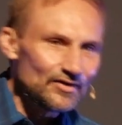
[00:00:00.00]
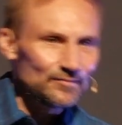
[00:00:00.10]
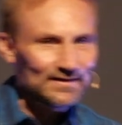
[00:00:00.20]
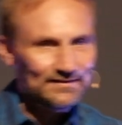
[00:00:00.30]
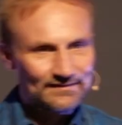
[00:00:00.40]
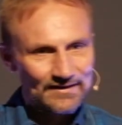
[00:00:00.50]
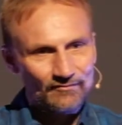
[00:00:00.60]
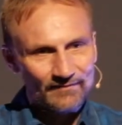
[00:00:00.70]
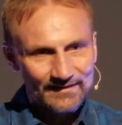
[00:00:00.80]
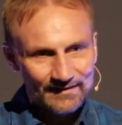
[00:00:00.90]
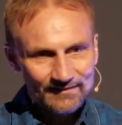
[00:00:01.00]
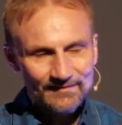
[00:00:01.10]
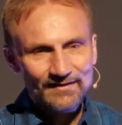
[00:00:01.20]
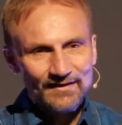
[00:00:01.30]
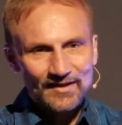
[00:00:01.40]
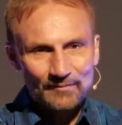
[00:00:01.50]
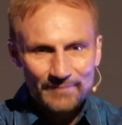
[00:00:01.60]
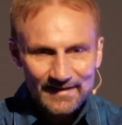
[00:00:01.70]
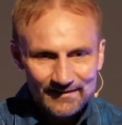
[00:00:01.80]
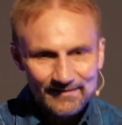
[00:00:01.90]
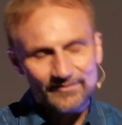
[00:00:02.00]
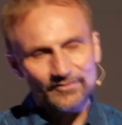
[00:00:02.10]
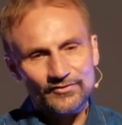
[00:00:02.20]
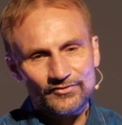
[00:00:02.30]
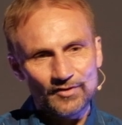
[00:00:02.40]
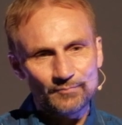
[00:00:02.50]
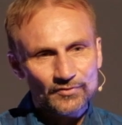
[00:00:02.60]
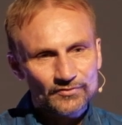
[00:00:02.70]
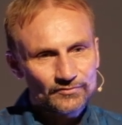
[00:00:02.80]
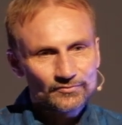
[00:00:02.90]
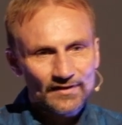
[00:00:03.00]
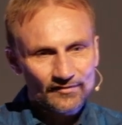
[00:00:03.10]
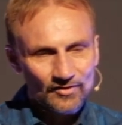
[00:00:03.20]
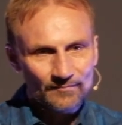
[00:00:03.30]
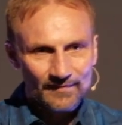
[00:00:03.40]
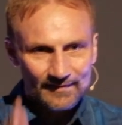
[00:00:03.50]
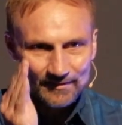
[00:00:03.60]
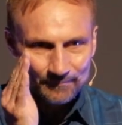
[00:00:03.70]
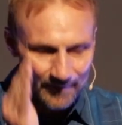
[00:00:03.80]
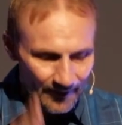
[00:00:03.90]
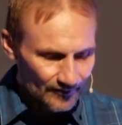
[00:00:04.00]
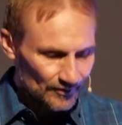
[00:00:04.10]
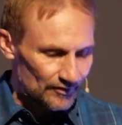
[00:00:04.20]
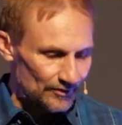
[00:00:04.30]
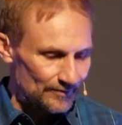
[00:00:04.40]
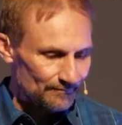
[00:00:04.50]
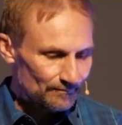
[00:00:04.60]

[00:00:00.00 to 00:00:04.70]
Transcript: l'humanité. Vous voyez, la bénédiction de Dieu pour tous les hommes, c'est le plan de Dieu.